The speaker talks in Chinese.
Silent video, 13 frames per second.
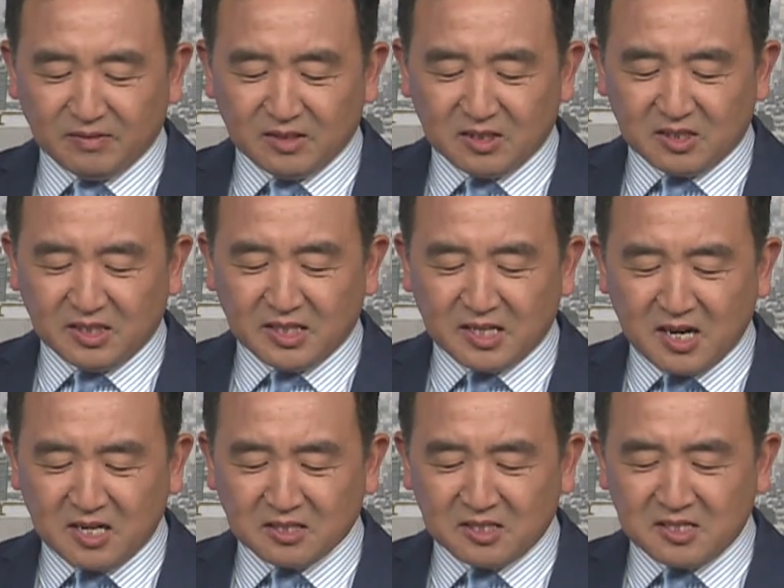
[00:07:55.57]
实际
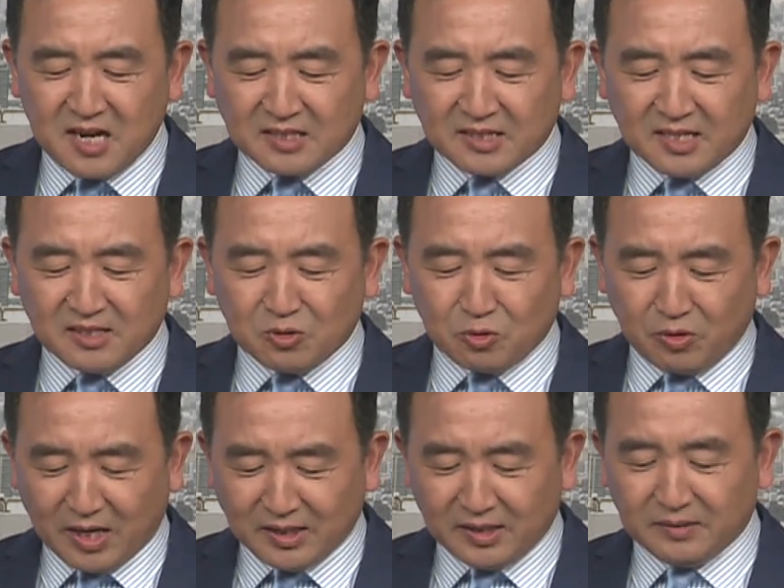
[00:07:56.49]
上是让他的
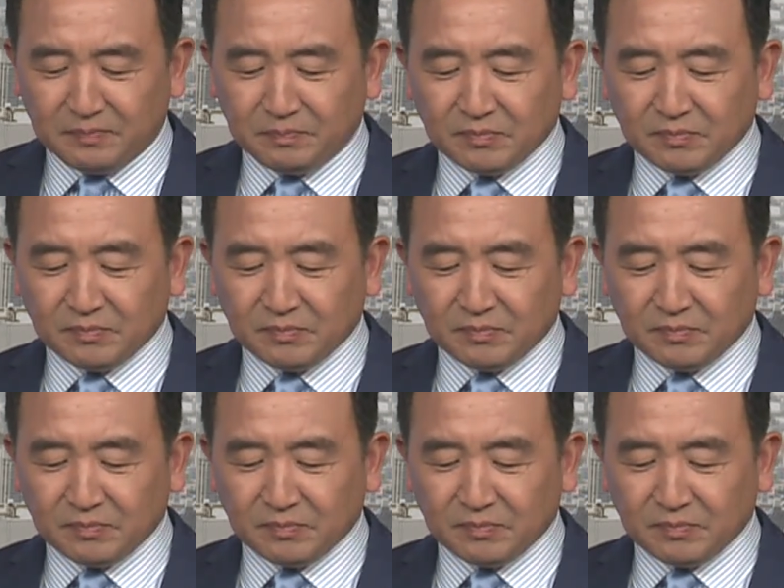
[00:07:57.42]
权力，